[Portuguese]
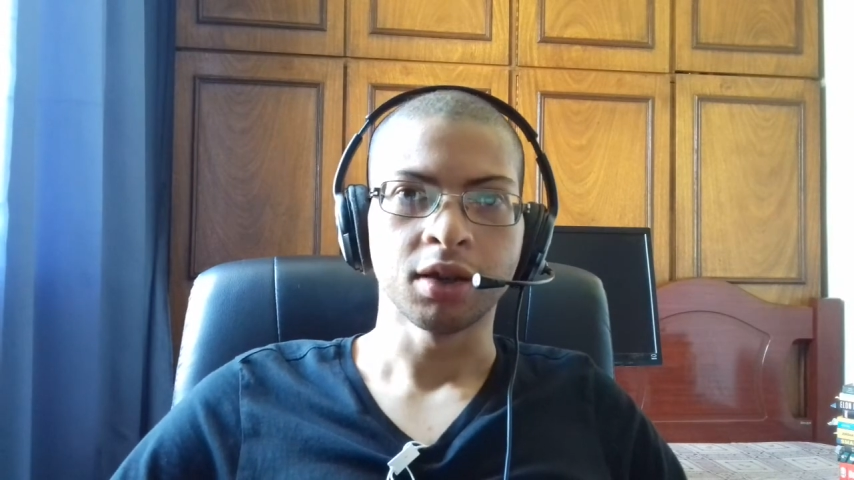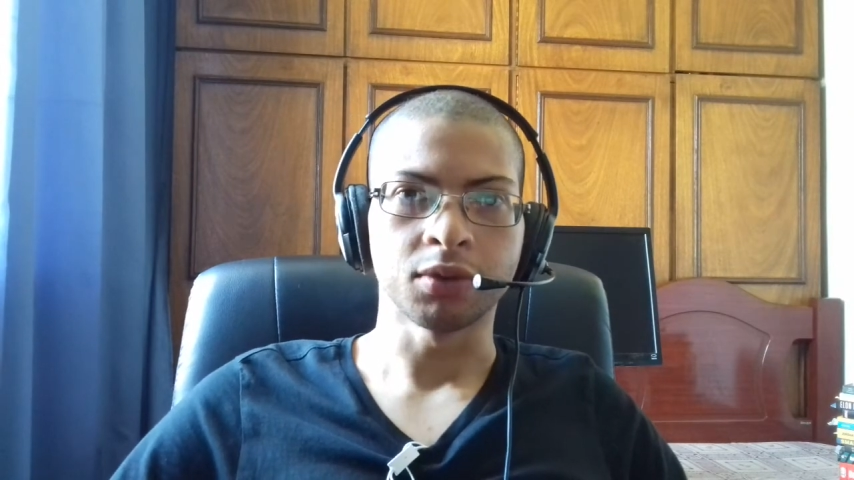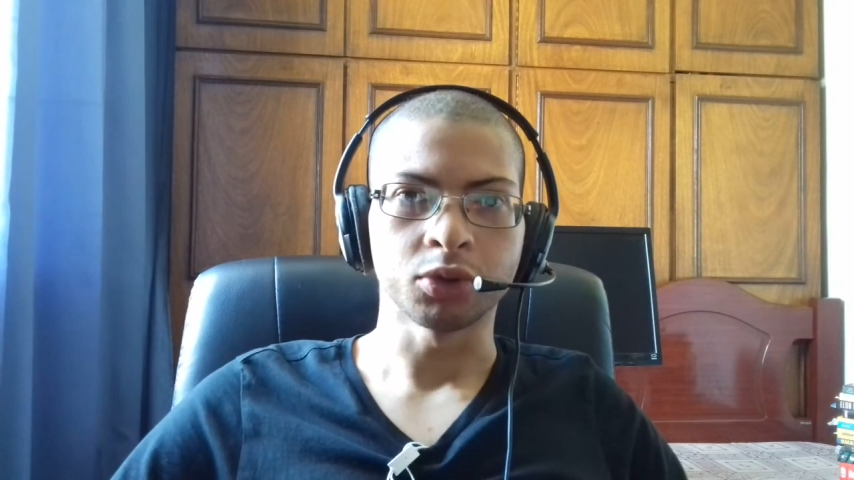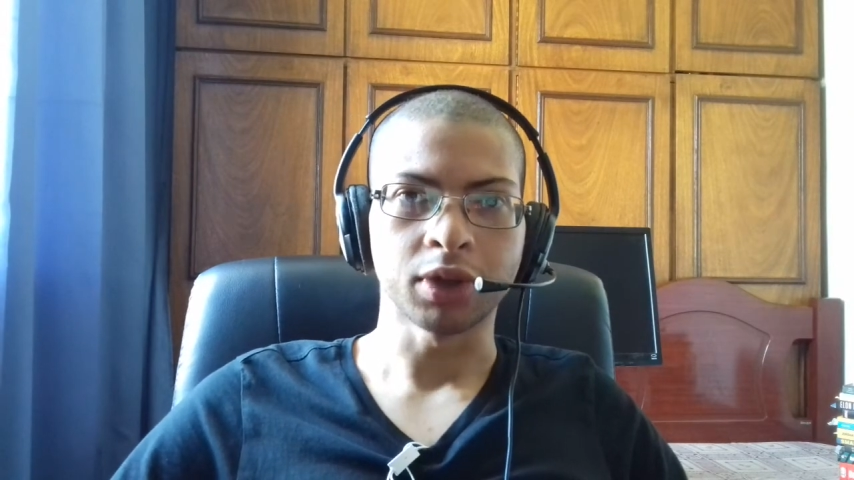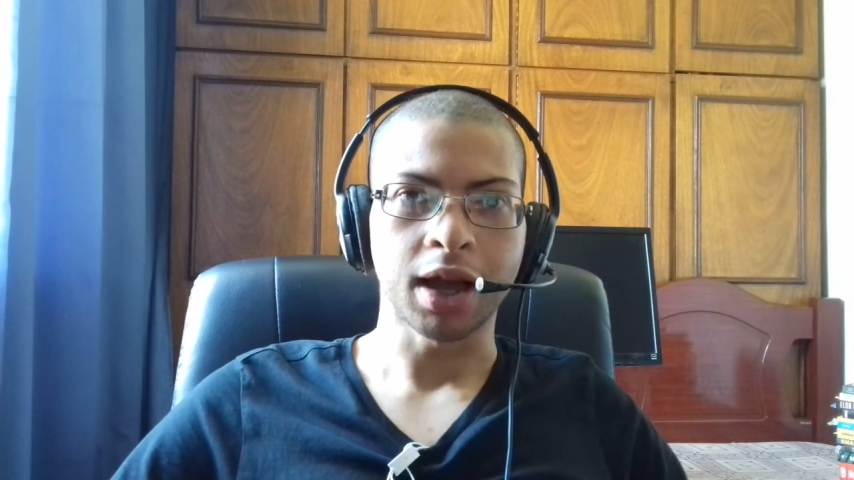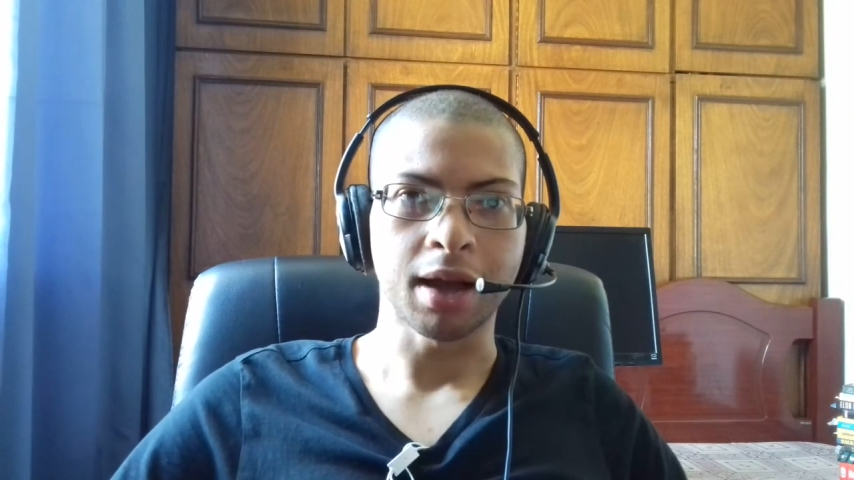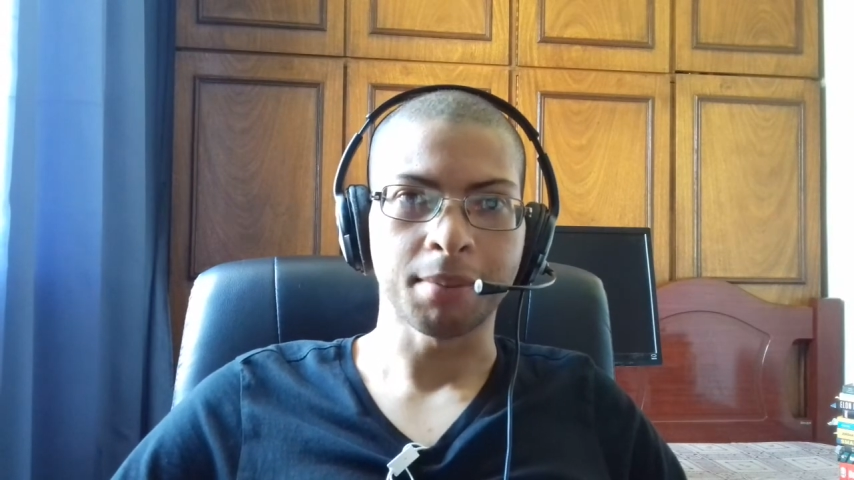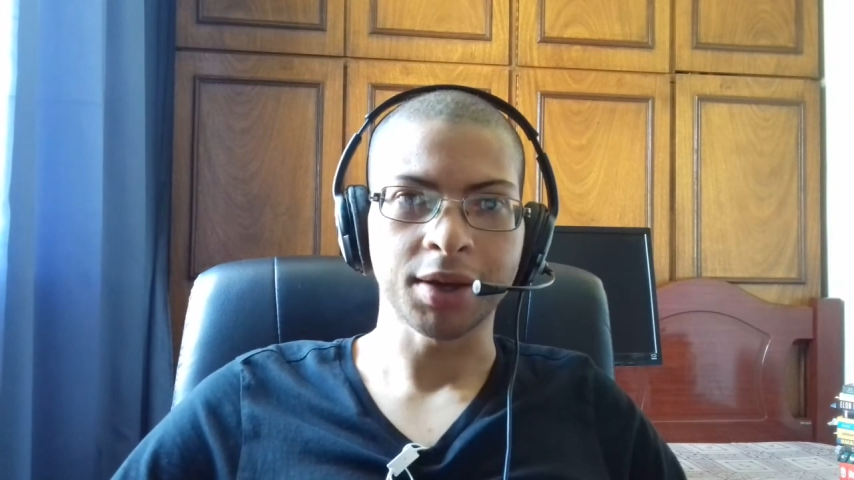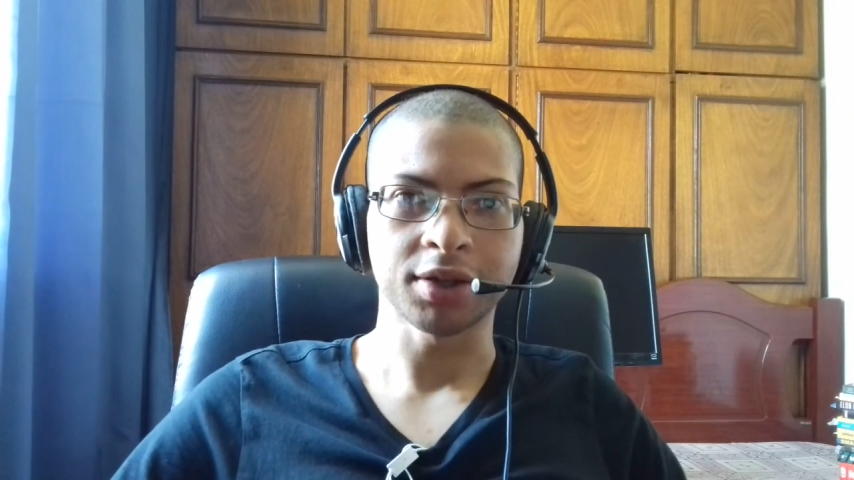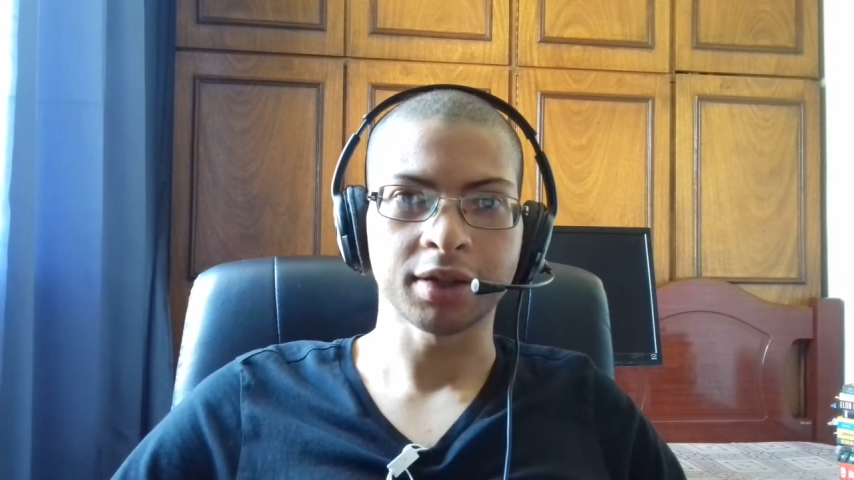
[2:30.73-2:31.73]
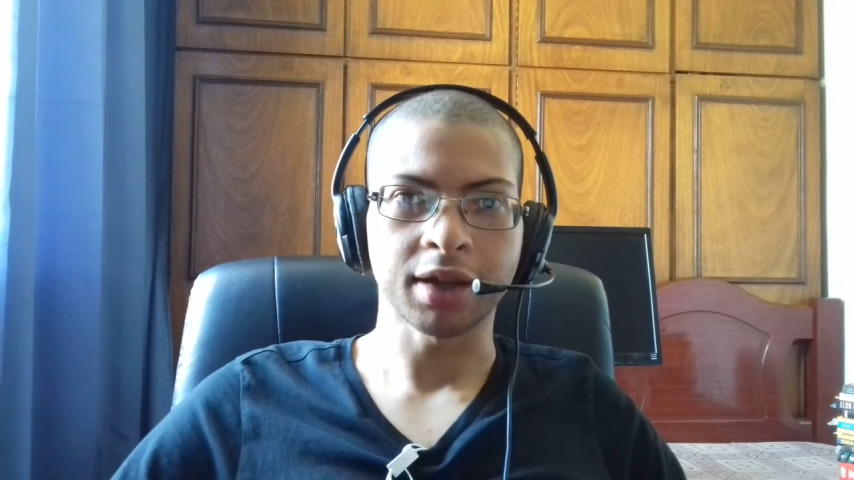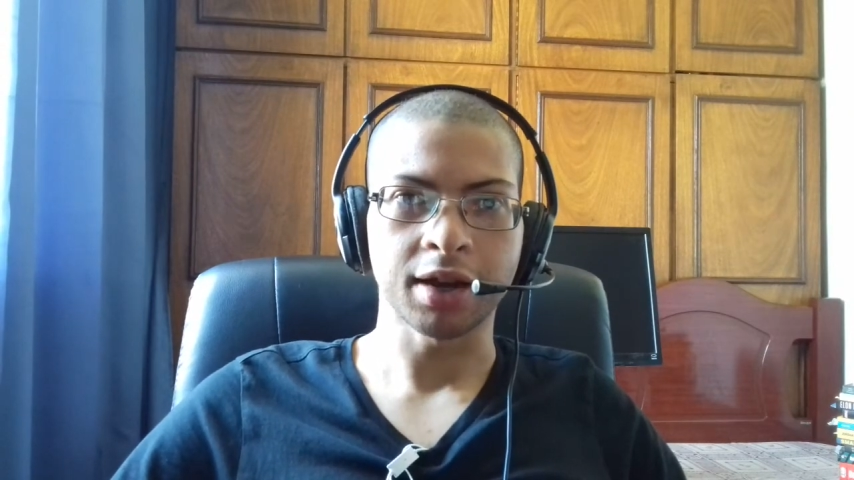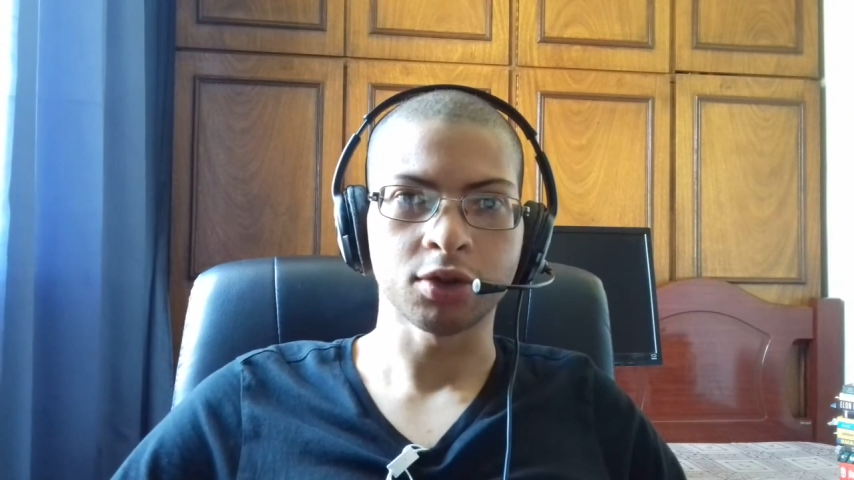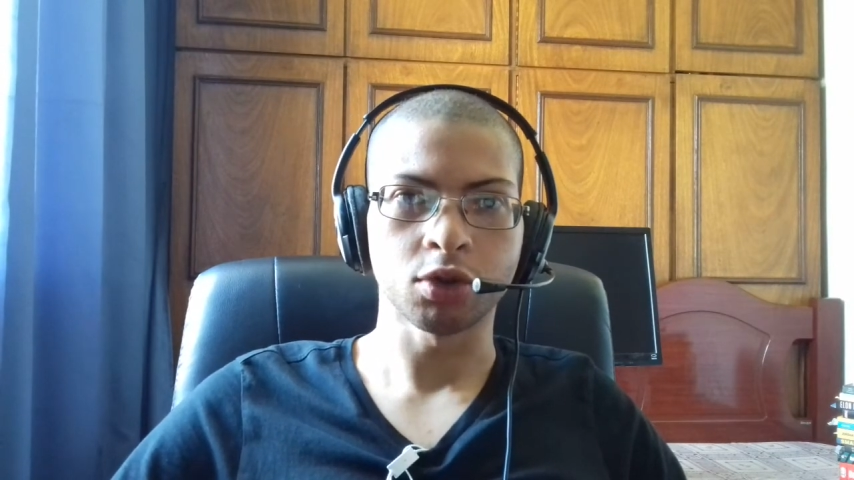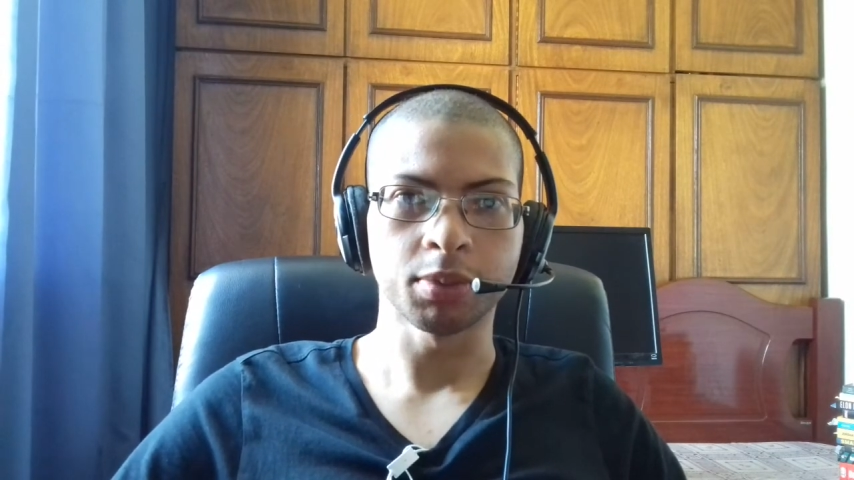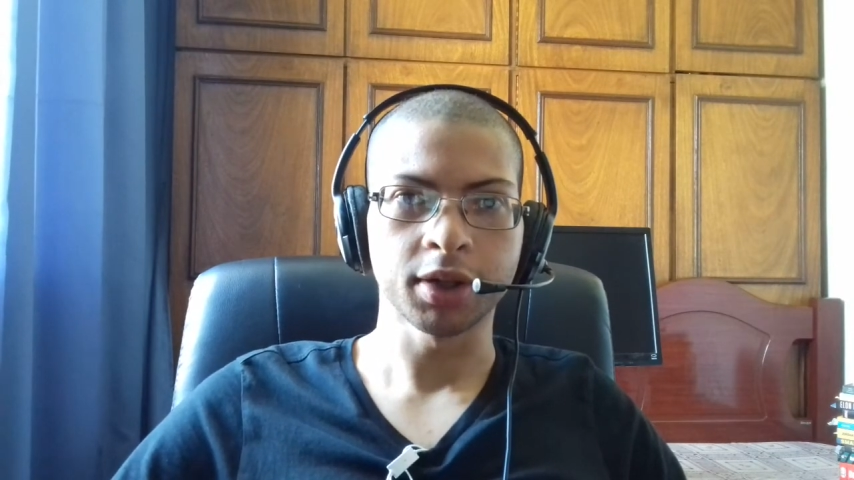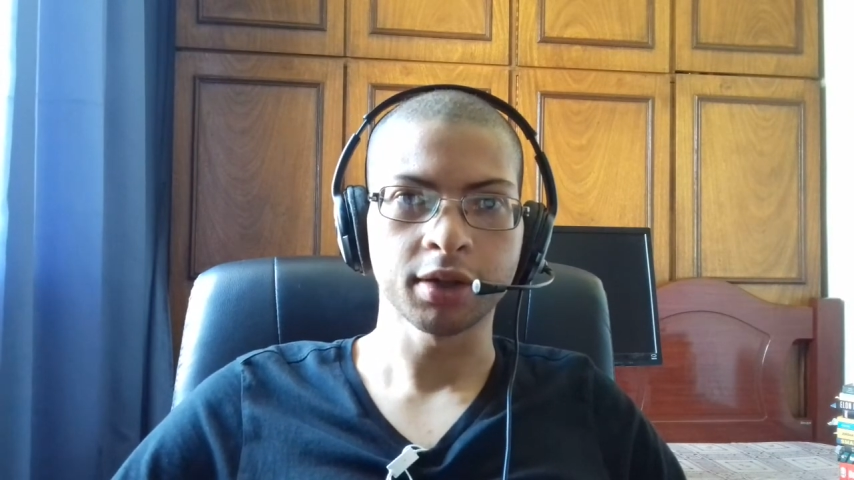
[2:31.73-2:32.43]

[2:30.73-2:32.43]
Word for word: eu vou dar mais detalhes sobre